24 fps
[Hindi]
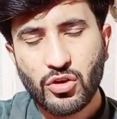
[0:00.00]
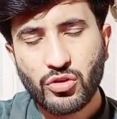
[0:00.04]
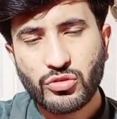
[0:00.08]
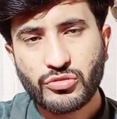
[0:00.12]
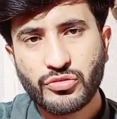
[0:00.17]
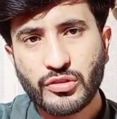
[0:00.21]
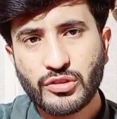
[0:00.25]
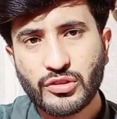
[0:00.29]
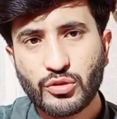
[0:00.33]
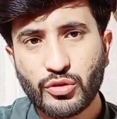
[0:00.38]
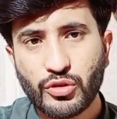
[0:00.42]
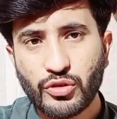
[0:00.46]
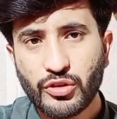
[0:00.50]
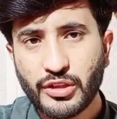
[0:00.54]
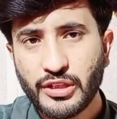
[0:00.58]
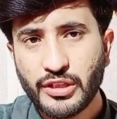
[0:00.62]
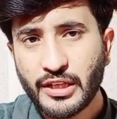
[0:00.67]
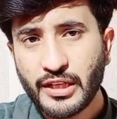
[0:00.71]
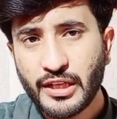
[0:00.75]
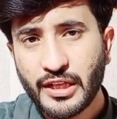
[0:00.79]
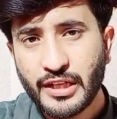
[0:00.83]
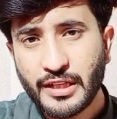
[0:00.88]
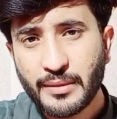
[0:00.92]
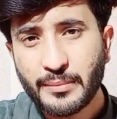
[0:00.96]
उस वक्त उन्होंने
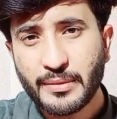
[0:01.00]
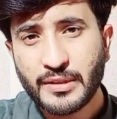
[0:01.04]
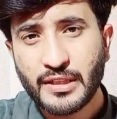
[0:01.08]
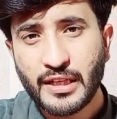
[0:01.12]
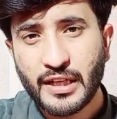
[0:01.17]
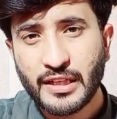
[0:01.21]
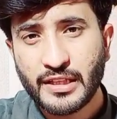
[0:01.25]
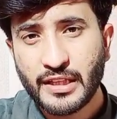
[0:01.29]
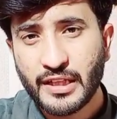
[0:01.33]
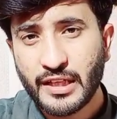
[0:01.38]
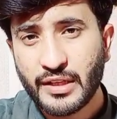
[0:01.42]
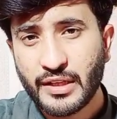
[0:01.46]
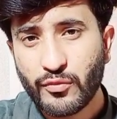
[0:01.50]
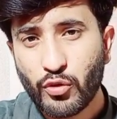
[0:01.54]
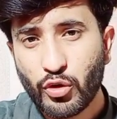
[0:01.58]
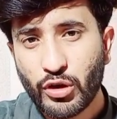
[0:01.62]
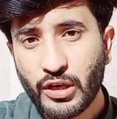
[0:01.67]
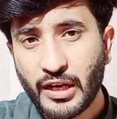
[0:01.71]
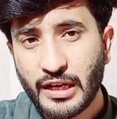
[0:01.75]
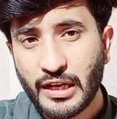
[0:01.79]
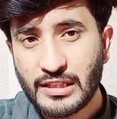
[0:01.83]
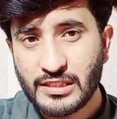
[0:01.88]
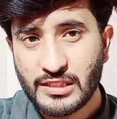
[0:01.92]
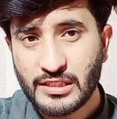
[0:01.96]
ये नहीं बताया था कि वो
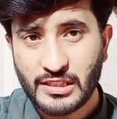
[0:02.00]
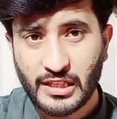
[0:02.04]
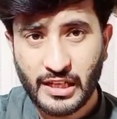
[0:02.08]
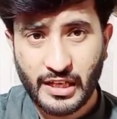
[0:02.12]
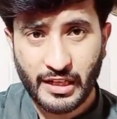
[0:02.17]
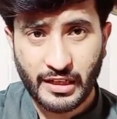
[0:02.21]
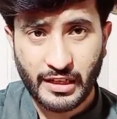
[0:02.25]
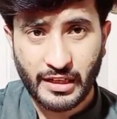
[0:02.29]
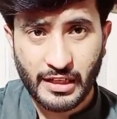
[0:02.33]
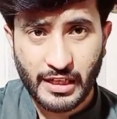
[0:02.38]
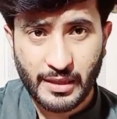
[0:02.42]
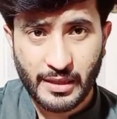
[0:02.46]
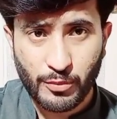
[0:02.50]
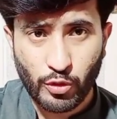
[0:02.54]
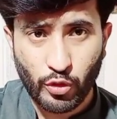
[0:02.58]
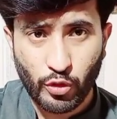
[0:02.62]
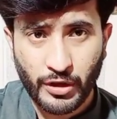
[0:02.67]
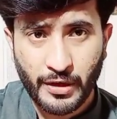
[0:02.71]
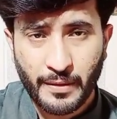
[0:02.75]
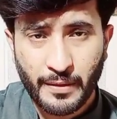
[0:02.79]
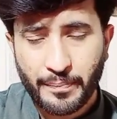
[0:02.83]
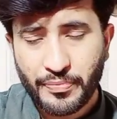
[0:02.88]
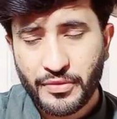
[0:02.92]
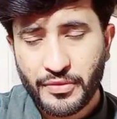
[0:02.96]
गाड़ी सितारा के नाम
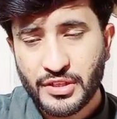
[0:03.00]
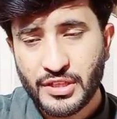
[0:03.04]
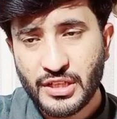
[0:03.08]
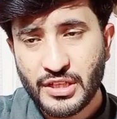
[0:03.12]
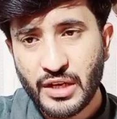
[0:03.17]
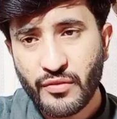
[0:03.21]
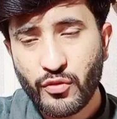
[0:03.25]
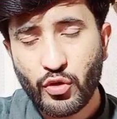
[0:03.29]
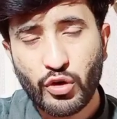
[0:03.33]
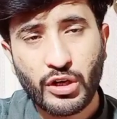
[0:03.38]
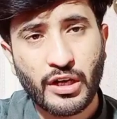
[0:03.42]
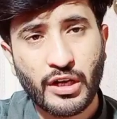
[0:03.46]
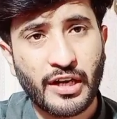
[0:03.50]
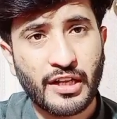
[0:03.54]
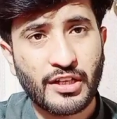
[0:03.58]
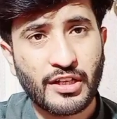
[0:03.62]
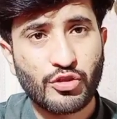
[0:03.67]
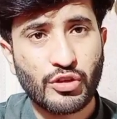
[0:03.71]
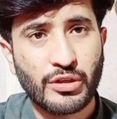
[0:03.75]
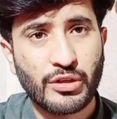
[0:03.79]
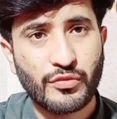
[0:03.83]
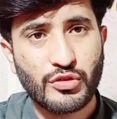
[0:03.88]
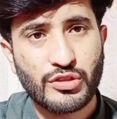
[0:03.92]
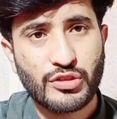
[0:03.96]
होगी या वो गाड़ी
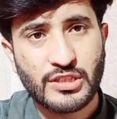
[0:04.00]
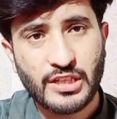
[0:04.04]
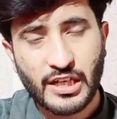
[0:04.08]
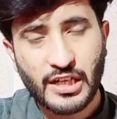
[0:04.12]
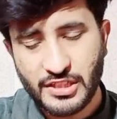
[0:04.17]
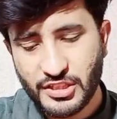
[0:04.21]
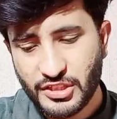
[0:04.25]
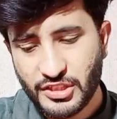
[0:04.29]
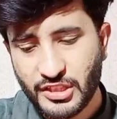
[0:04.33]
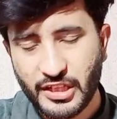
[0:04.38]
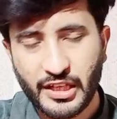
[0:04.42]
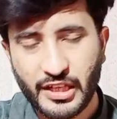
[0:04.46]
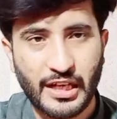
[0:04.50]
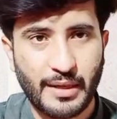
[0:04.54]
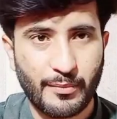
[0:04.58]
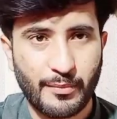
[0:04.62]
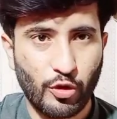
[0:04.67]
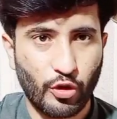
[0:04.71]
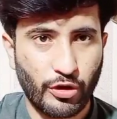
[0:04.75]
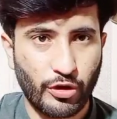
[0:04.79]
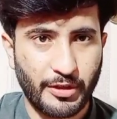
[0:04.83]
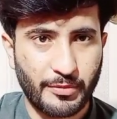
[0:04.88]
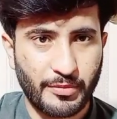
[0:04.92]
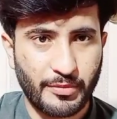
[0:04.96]
जो है वो साजिद के नाम
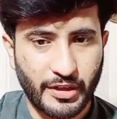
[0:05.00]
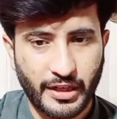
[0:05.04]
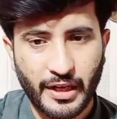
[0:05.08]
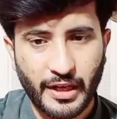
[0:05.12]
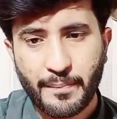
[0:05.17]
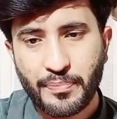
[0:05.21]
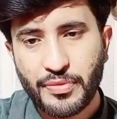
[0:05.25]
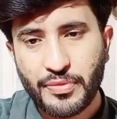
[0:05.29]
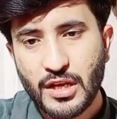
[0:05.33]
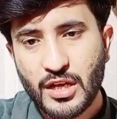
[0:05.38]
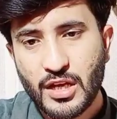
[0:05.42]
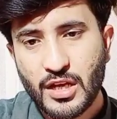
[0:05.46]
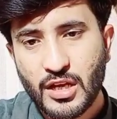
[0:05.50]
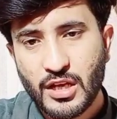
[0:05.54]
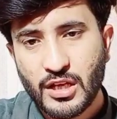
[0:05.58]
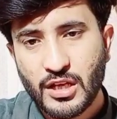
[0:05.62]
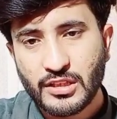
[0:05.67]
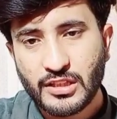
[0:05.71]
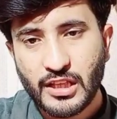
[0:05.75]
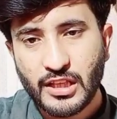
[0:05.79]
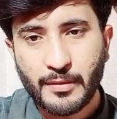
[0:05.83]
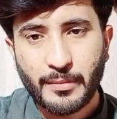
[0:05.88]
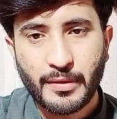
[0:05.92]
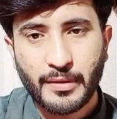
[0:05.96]
होगी ठीक है
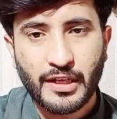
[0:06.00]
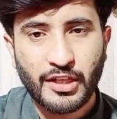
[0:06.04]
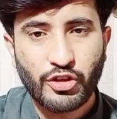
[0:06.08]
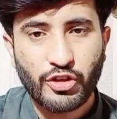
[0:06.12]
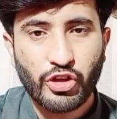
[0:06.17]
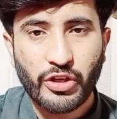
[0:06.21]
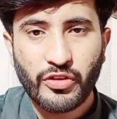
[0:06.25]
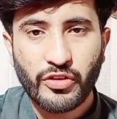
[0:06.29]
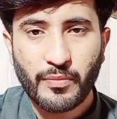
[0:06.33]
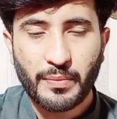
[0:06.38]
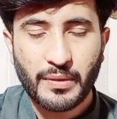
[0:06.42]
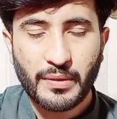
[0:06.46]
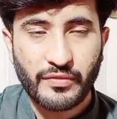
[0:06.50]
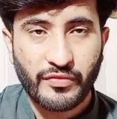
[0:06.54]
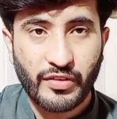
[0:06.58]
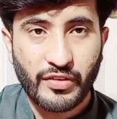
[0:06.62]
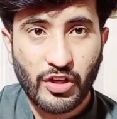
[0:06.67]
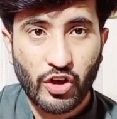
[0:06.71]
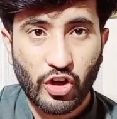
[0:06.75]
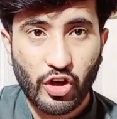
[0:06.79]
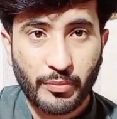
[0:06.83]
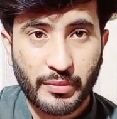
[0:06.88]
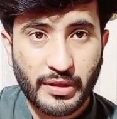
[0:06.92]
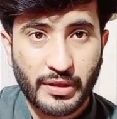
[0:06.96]
दिलबर ने जो है वो अपने
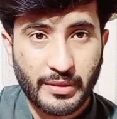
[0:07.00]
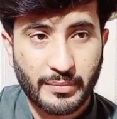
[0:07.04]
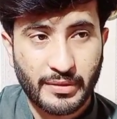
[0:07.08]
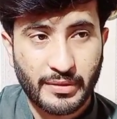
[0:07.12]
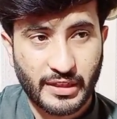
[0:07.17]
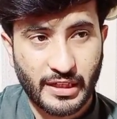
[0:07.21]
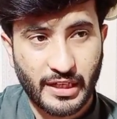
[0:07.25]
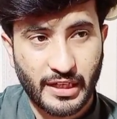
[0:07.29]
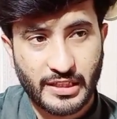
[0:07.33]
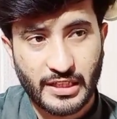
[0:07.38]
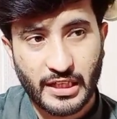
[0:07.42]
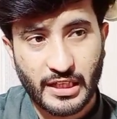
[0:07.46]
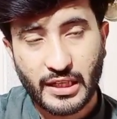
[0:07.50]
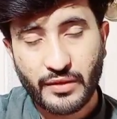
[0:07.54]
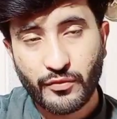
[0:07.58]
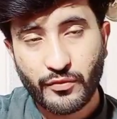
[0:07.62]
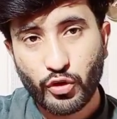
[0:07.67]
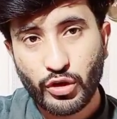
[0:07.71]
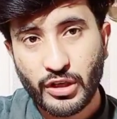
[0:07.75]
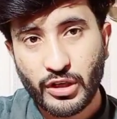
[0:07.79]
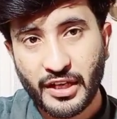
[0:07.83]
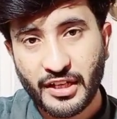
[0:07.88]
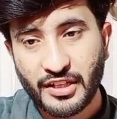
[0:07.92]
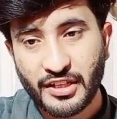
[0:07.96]
व्लॉग में ये बताया था कि
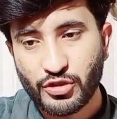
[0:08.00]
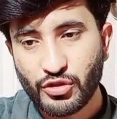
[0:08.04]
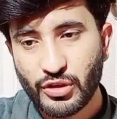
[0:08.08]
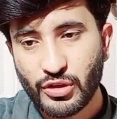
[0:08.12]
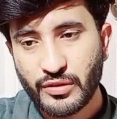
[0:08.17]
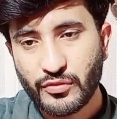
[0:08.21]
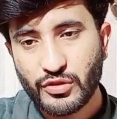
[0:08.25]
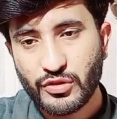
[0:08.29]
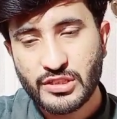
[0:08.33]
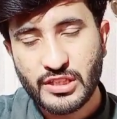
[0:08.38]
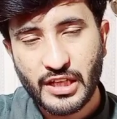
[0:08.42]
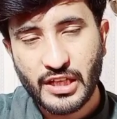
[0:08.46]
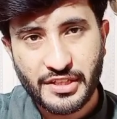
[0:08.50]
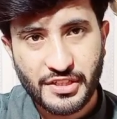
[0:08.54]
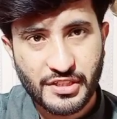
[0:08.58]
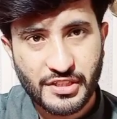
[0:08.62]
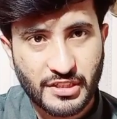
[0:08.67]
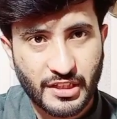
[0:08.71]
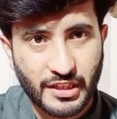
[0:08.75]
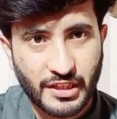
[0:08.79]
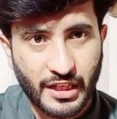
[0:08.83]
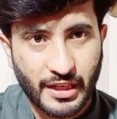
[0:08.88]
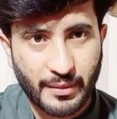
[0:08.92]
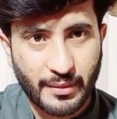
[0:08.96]
वो गाड़ी जो है वो
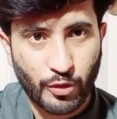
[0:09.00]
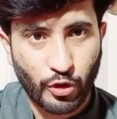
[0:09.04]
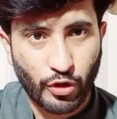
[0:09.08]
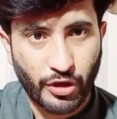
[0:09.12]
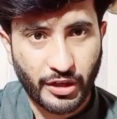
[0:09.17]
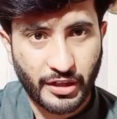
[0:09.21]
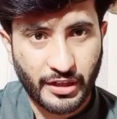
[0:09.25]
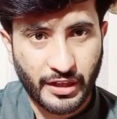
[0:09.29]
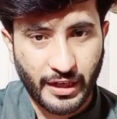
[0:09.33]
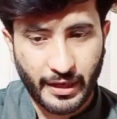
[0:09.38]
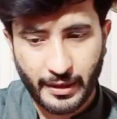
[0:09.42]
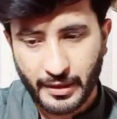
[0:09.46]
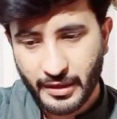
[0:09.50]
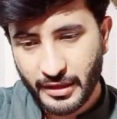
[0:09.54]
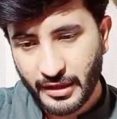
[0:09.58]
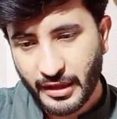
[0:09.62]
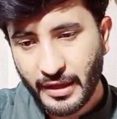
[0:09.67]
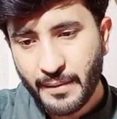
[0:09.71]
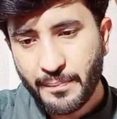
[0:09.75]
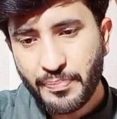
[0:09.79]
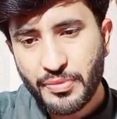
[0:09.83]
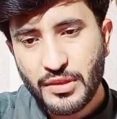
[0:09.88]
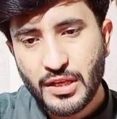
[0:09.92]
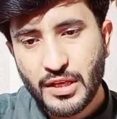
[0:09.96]
साजिद के नाम हो रही है ठीक है